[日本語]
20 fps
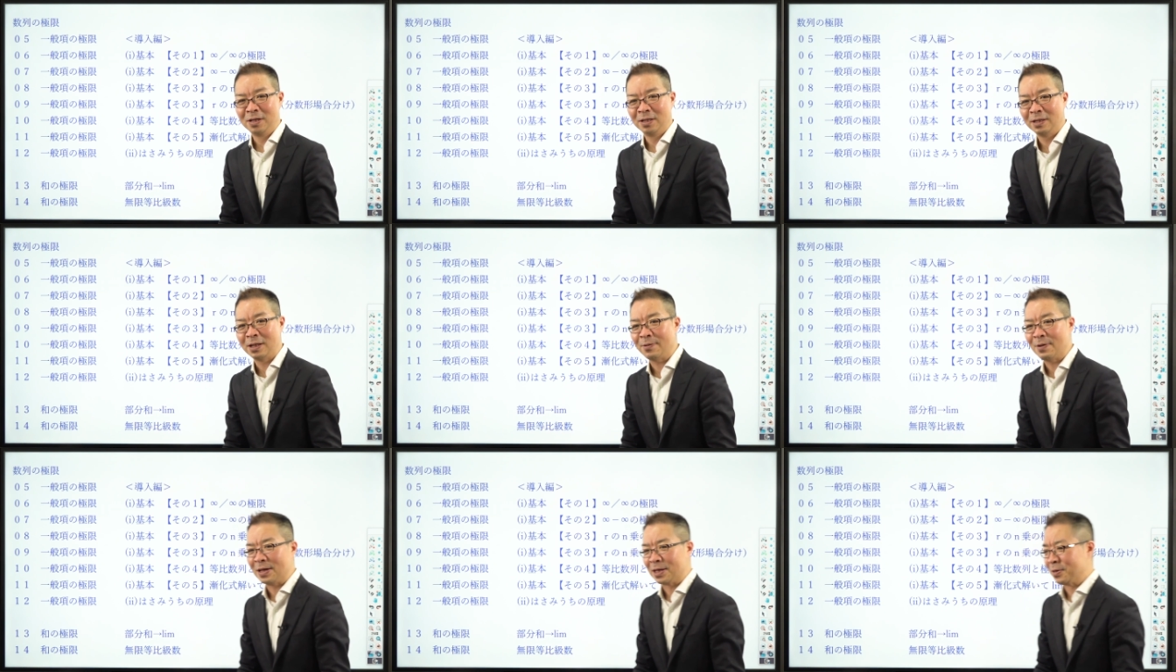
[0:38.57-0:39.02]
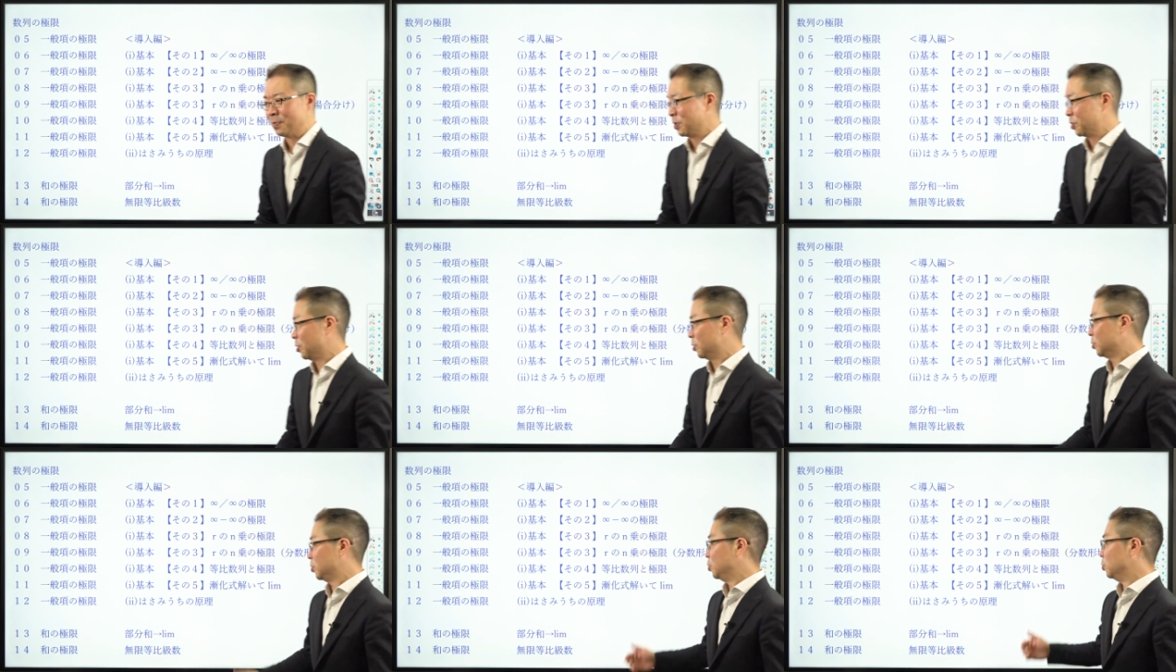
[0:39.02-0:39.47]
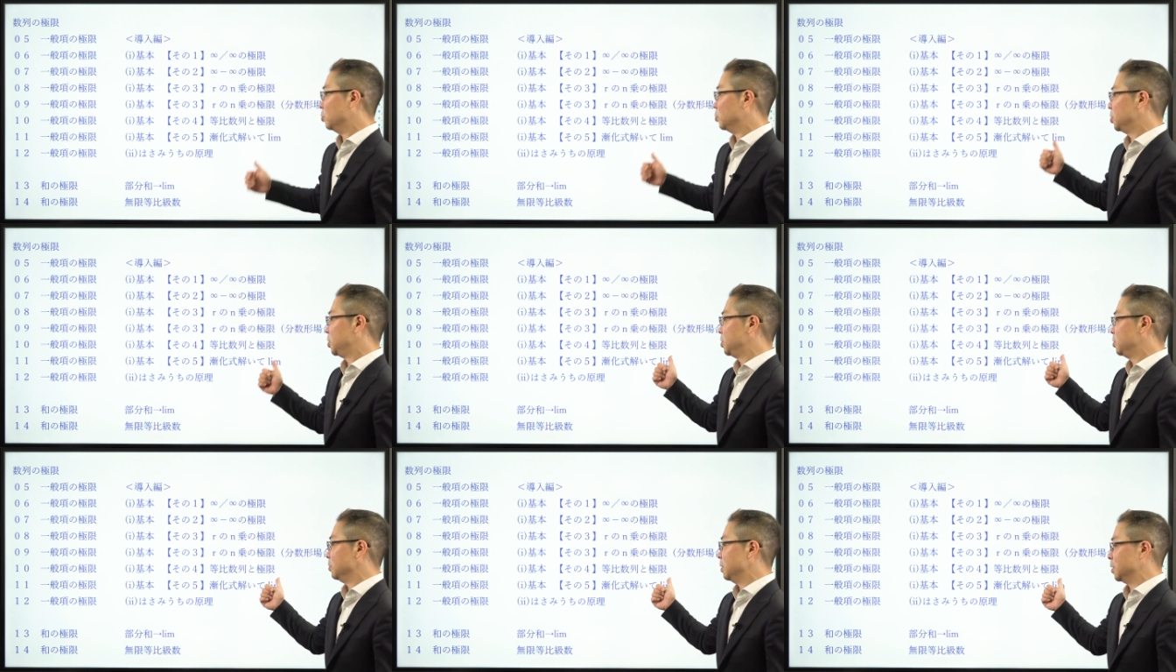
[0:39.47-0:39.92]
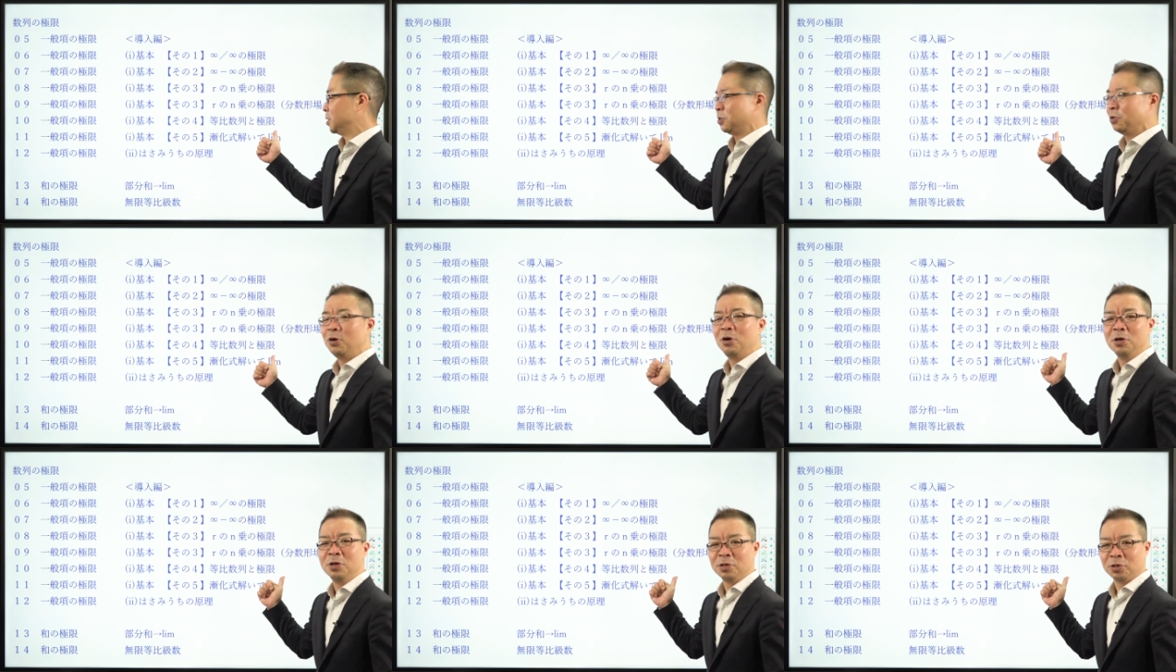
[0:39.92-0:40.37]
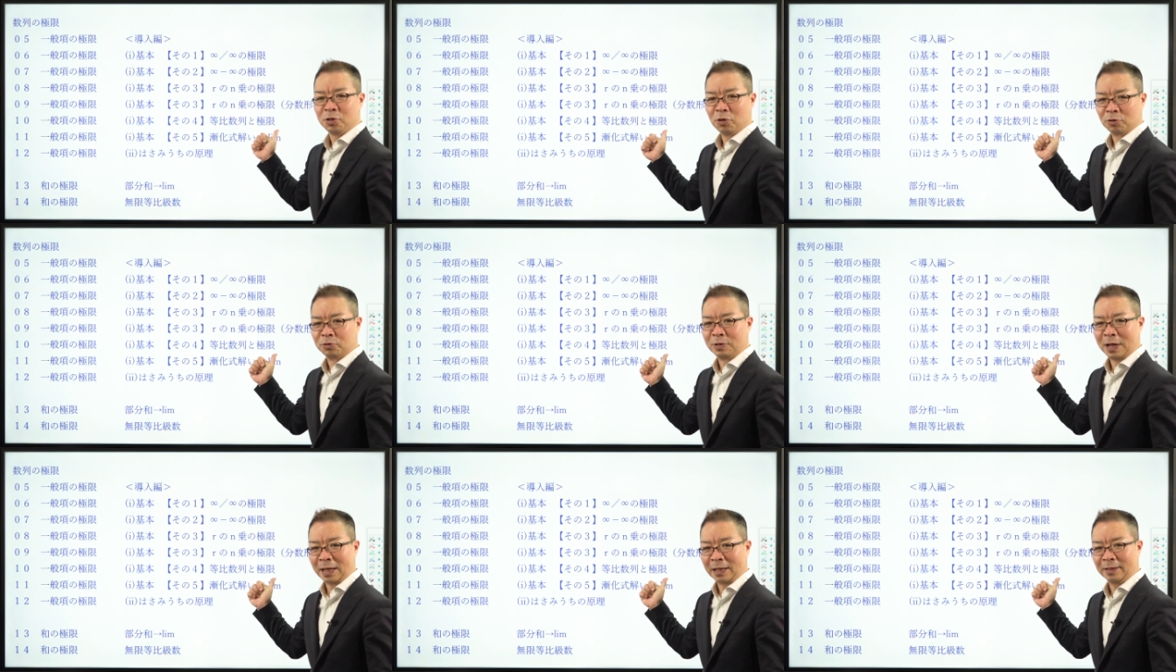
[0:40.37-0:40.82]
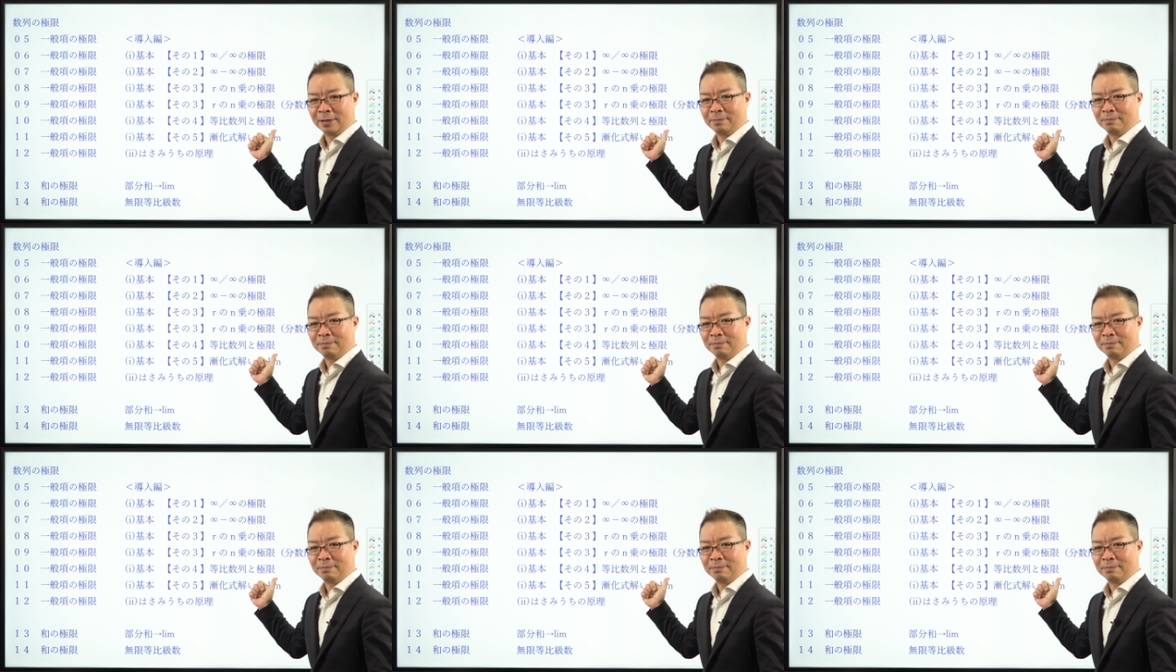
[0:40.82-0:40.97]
では行きましょう。等比数列と極限。